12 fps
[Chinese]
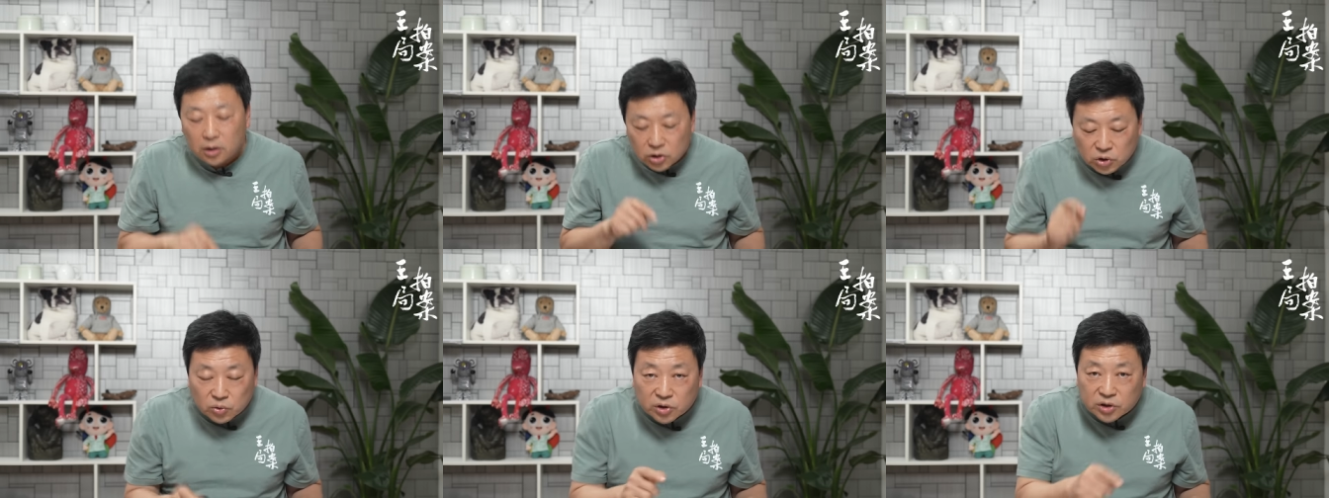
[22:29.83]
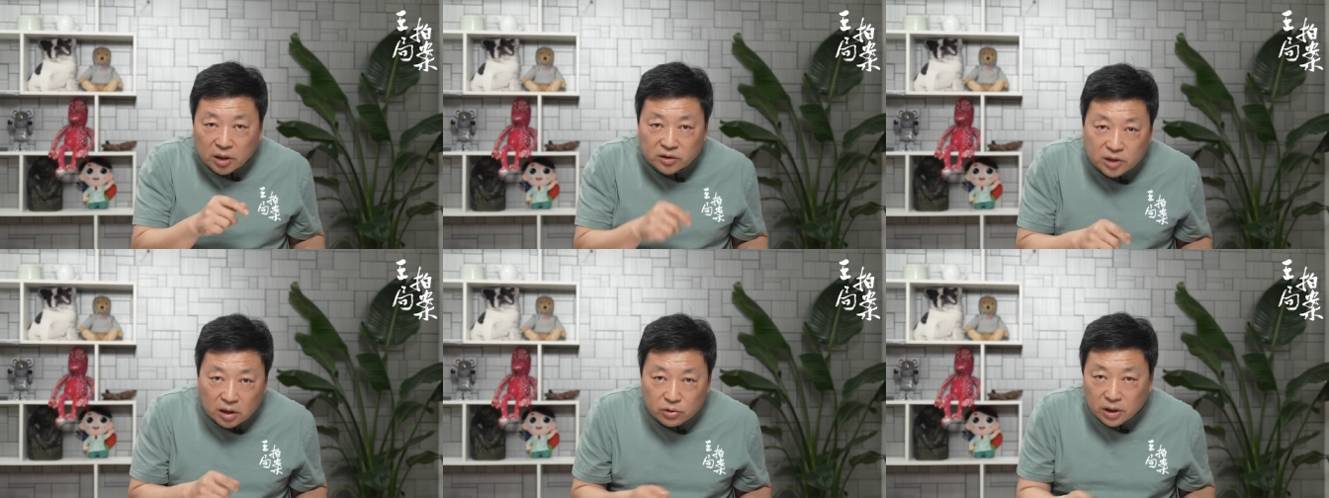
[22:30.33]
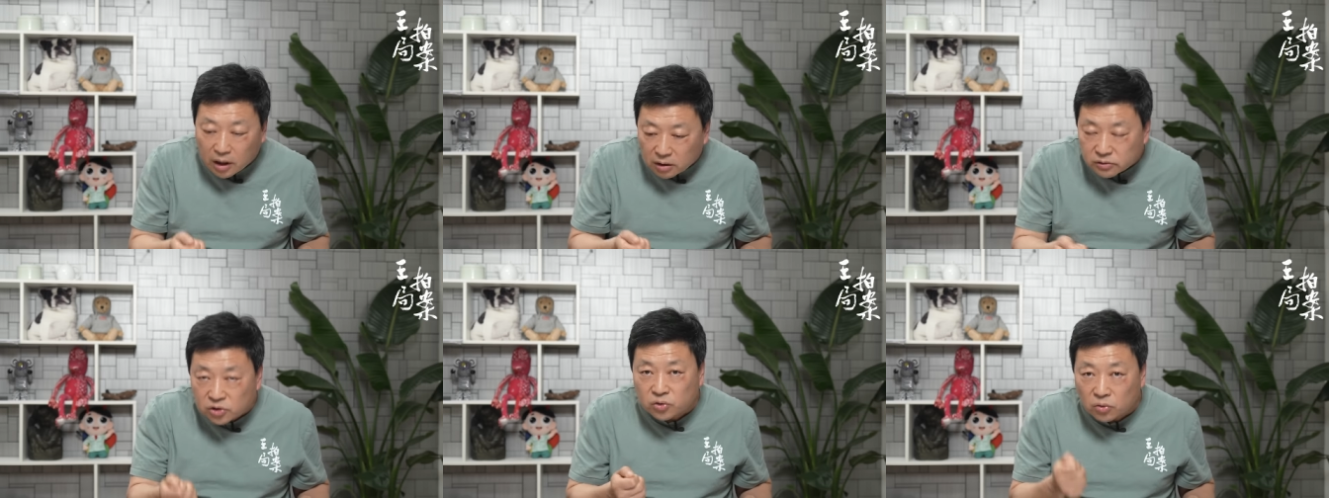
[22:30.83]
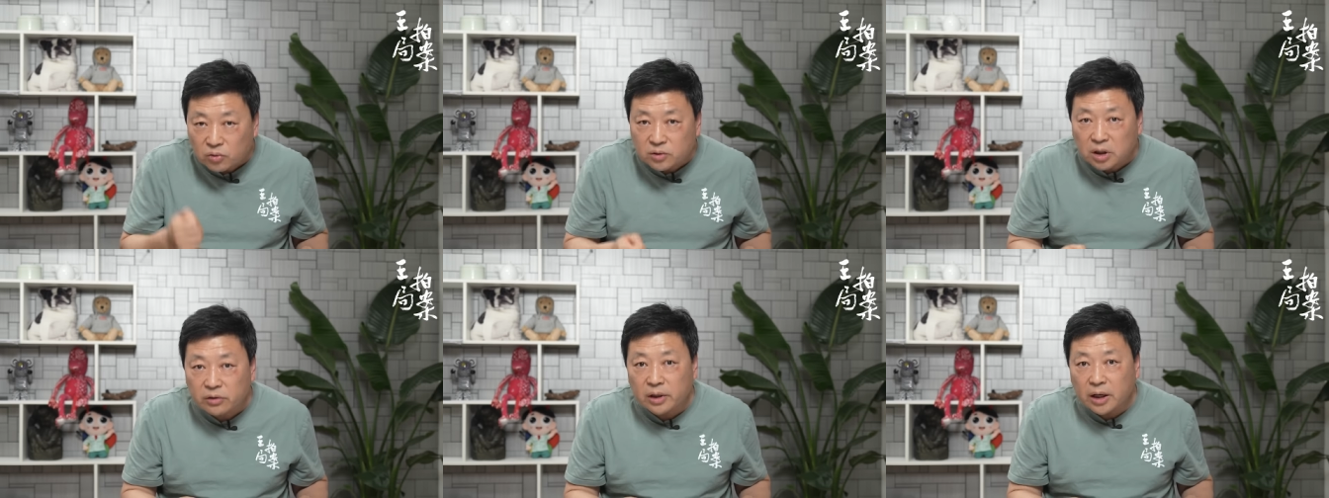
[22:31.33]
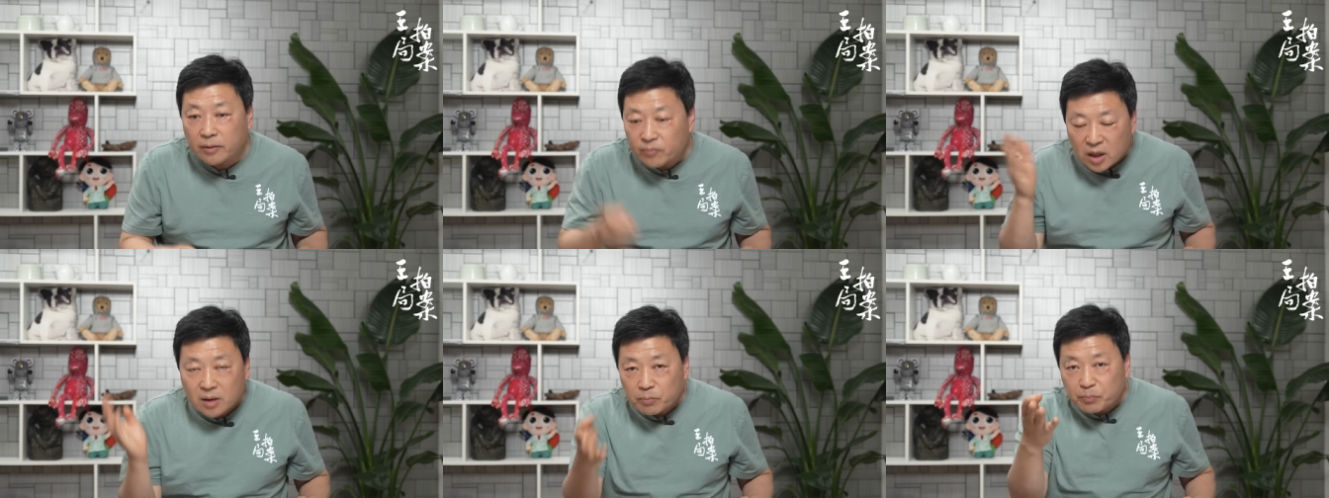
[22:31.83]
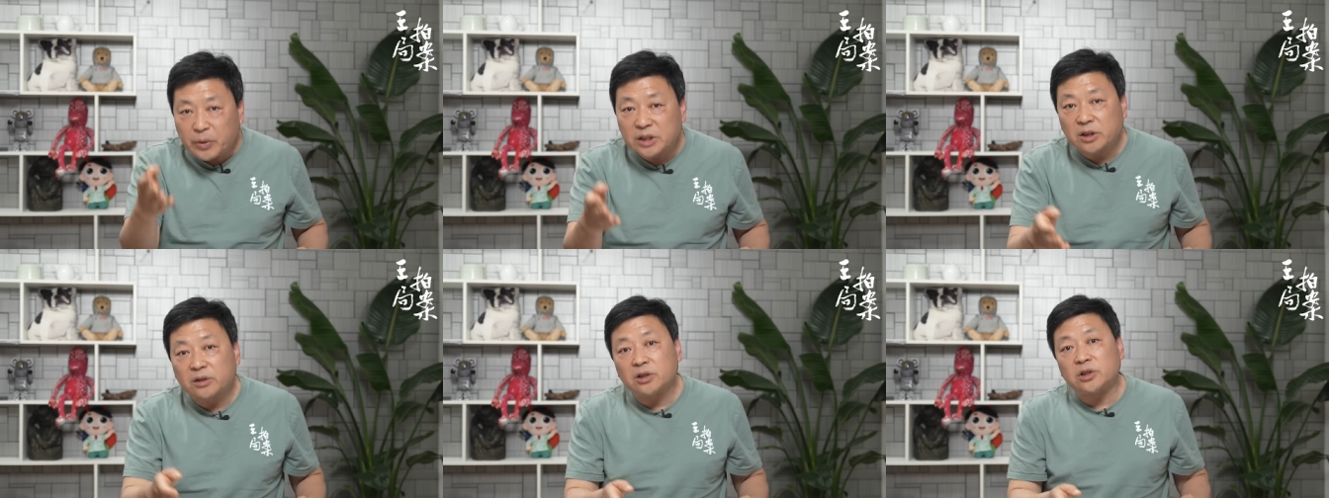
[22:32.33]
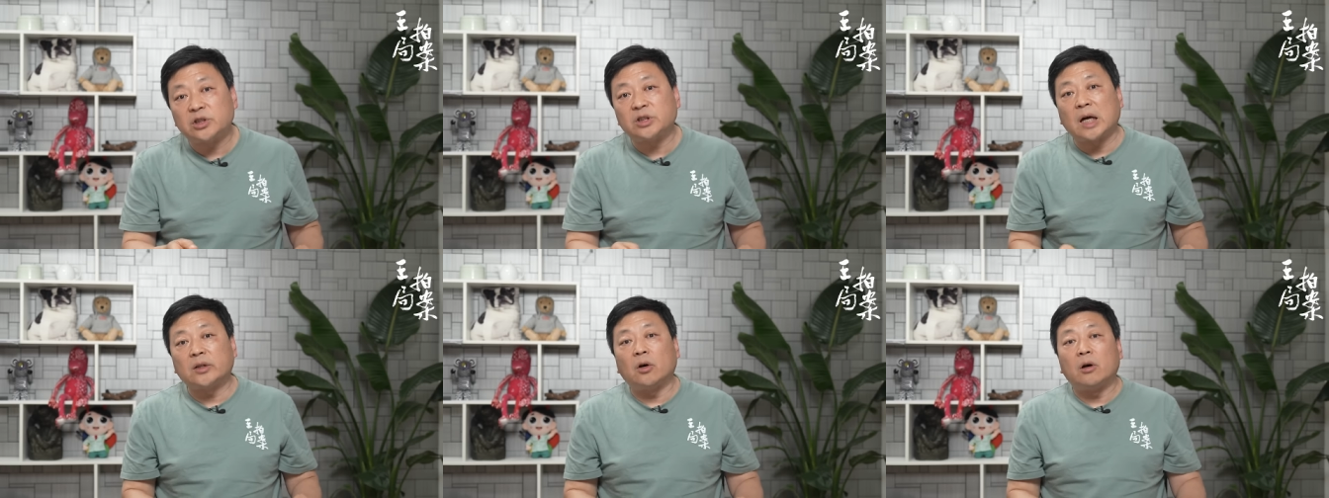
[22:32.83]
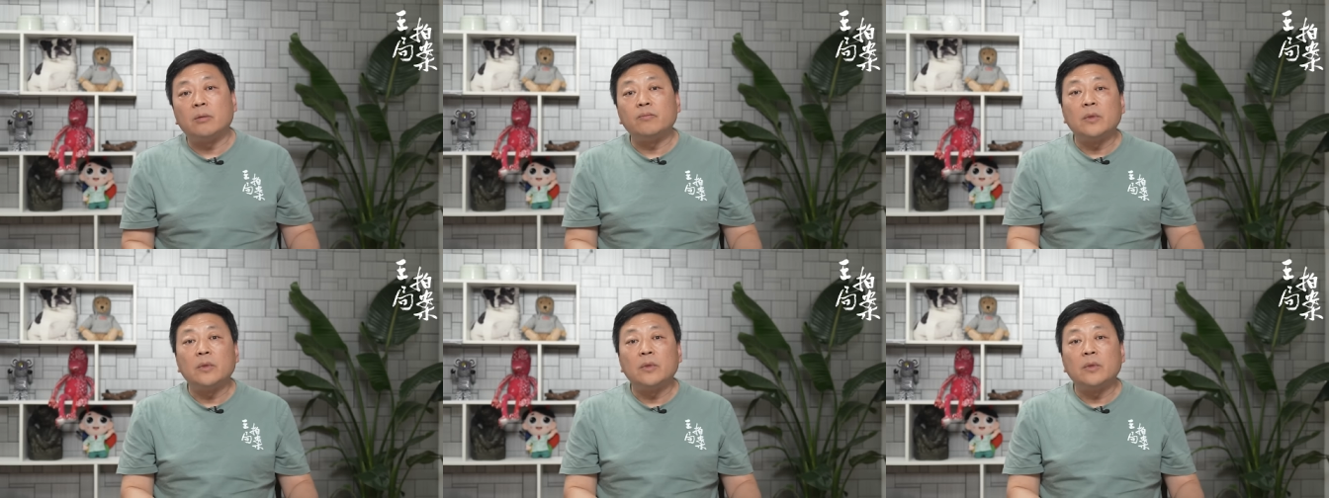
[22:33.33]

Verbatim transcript: 就是让张学良怂恿张学良把蒋介石杀掉，